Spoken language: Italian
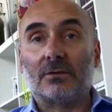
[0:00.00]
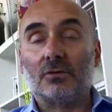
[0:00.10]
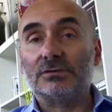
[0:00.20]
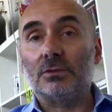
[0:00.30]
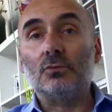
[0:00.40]

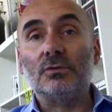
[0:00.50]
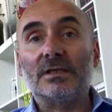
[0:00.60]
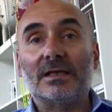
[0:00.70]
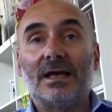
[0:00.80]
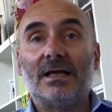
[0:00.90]
cosa
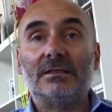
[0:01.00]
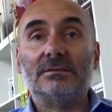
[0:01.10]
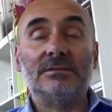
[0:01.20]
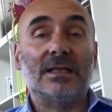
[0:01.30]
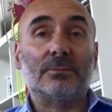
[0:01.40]
unica
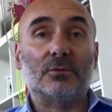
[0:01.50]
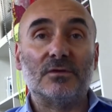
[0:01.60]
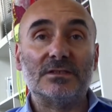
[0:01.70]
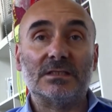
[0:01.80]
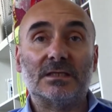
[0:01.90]
nella
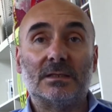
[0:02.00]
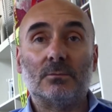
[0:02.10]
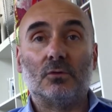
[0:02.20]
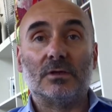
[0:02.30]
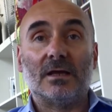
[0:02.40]
provincia di
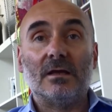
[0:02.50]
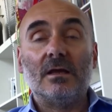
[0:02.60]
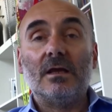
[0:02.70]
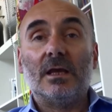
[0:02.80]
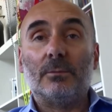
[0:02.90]
Cremona
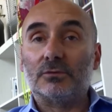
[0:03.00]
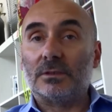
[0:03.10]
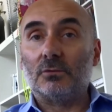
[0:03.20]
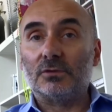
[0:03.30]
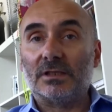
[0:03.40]
e
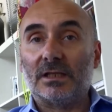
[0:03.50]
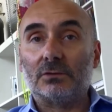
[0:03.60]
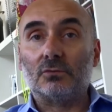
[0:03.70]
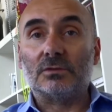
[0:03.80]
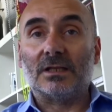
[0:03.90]
potremmo dire in
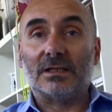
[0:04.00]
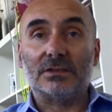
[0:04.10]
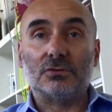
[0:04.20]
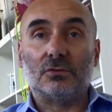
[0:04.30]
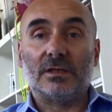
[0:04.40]
tutta la
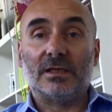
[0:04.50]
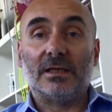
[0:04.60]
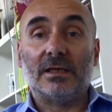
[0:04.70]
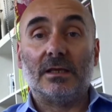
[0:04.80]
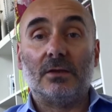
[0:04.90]

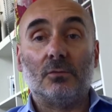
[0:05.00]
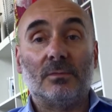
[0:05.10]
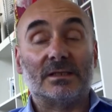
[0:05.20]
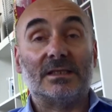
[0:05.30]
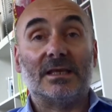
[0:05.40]
regione
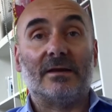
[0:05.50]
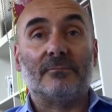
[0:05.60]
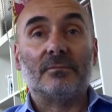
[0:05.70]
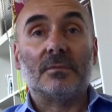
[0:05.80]
Lombardia.